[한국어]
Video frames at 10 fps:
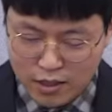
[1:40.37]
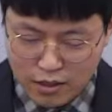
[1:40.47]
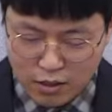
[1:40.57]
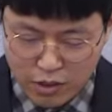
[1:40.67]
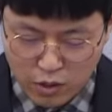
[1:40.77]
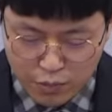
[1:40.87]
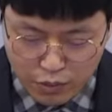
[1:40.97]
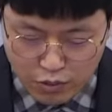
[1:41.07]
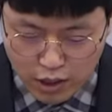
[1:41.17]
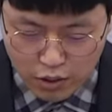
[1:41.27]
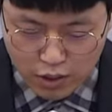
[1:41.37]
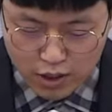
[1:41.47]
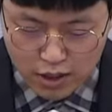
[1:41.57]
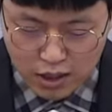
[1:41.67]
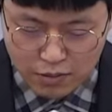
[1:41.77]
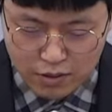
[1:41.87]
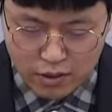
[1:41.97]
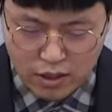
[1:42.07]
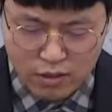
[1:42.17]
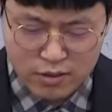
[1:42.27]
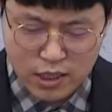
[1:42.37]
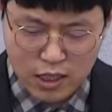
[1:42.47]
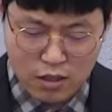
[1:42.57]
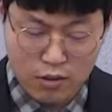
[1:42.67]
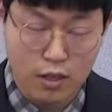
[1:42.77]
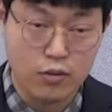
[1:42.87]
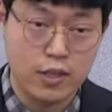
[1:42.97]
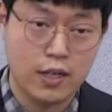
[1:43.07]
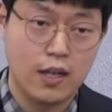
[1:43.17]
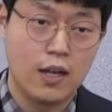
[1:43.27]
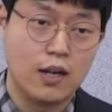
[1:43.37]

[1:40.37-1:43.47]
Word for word: 그럼에도 불구하고 하나님은 이런 상황 가운데